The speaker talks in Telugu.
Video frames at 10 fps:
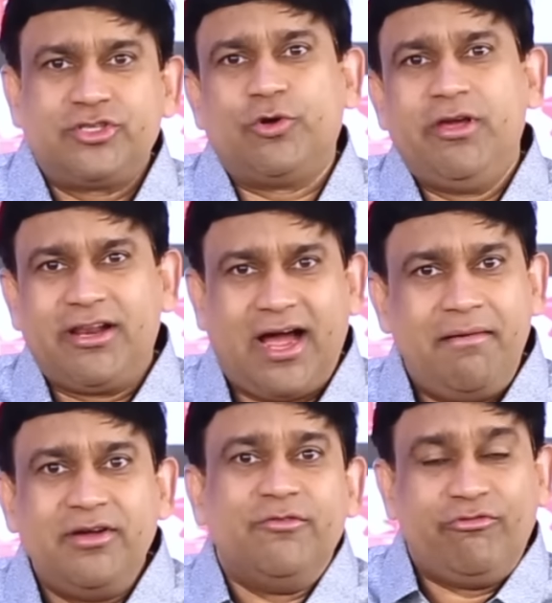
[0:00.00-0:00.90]
సో విల్
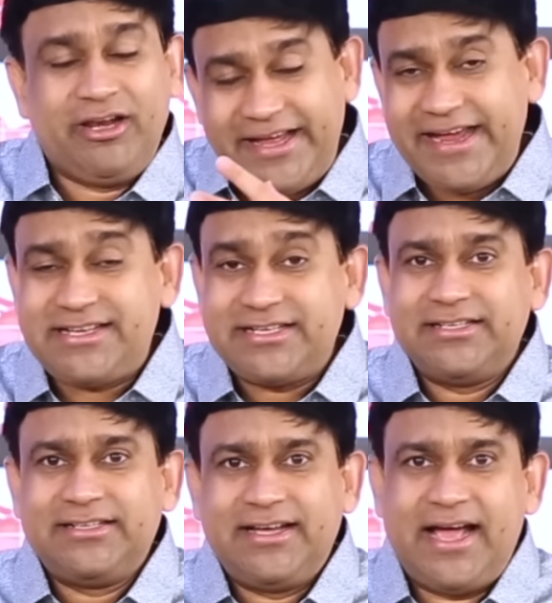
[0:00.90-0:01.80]
కమ్ విల్ ఈట్
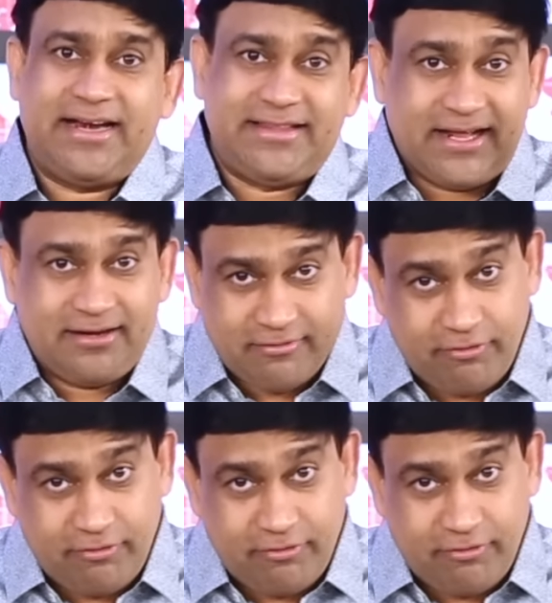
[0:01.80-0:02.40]
అండ్ దెన్